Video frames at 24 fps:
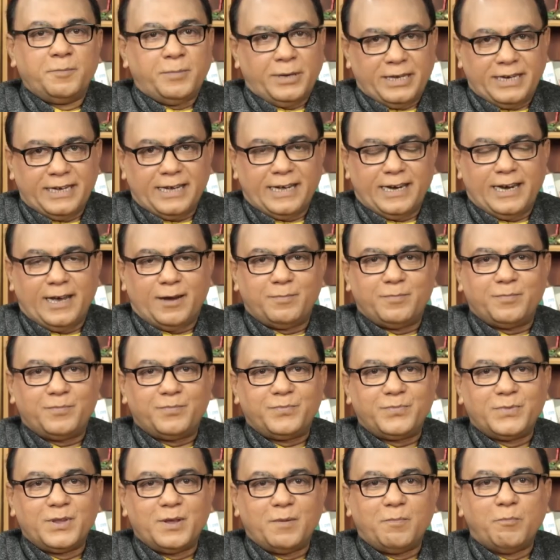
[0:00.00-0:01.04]
ফিরে এলাম
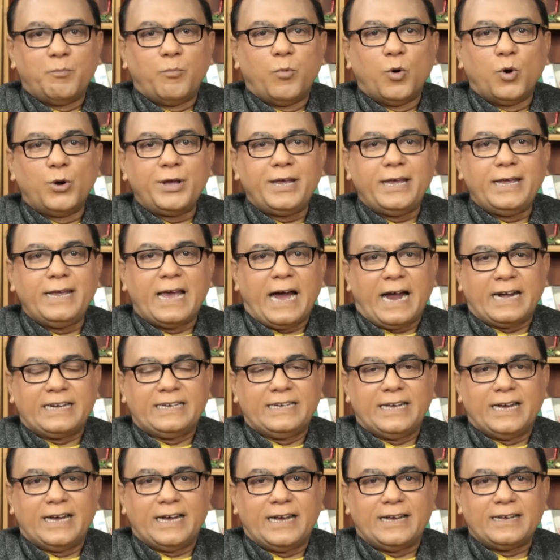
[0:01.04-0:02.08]
বই
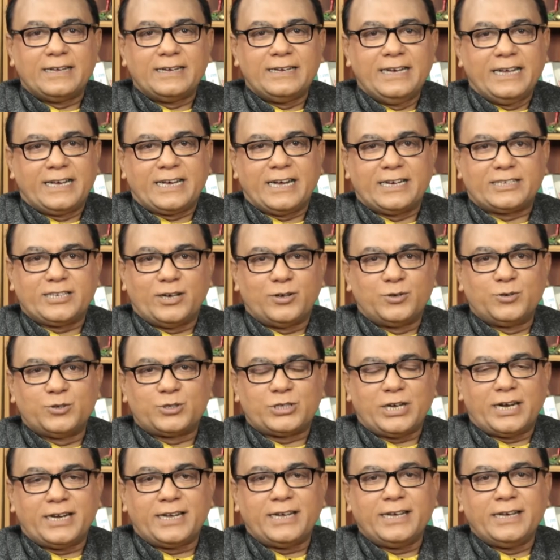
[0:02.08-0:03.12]
আড্ডা লিকারচা
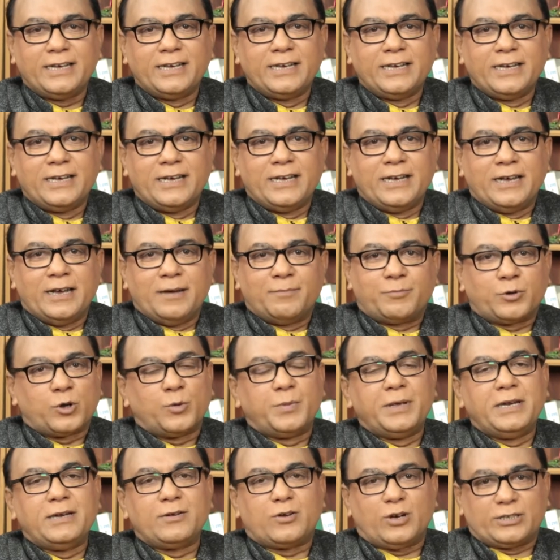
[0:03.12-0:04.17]
অনুষ্ঠানে
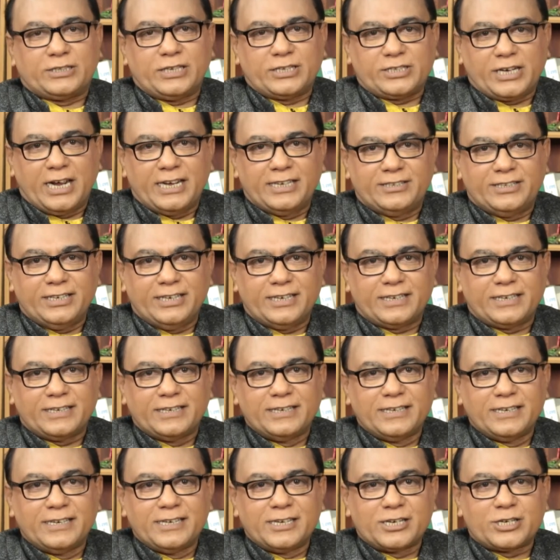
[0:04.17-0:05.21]
প্রবীণ কথা সাহিত্যিক
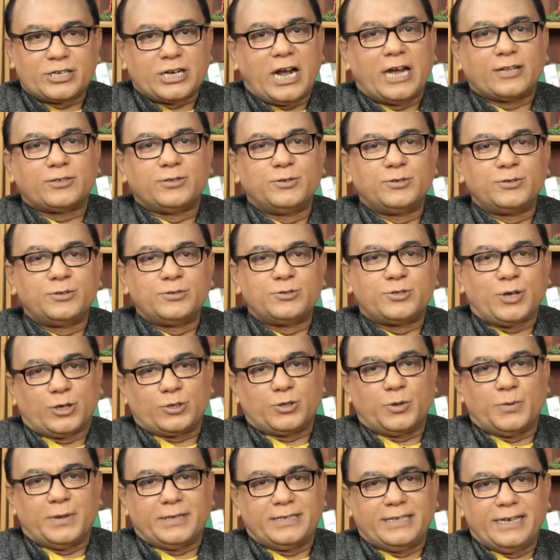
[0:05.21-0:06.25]
সাধন
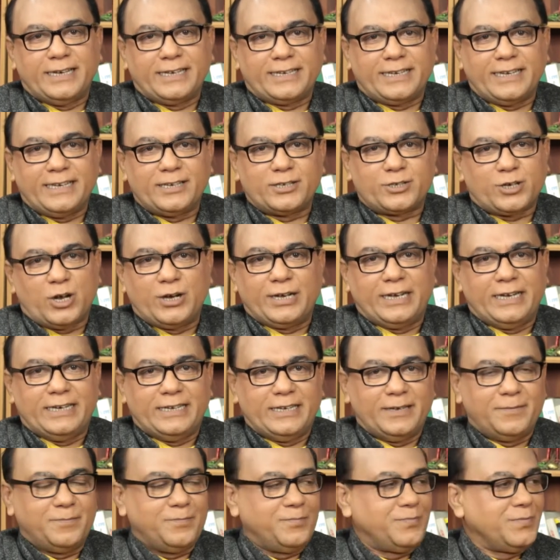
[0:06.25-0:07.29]
চট্টোপাধ্যায়কে সঙ্গে
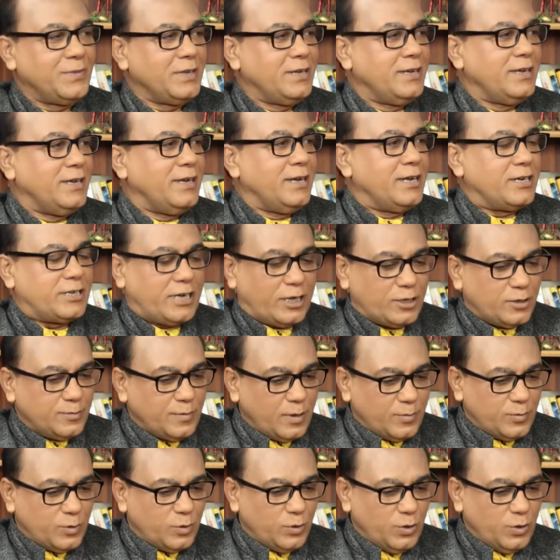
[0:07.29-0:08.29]
নিয়ে সাধনবাবু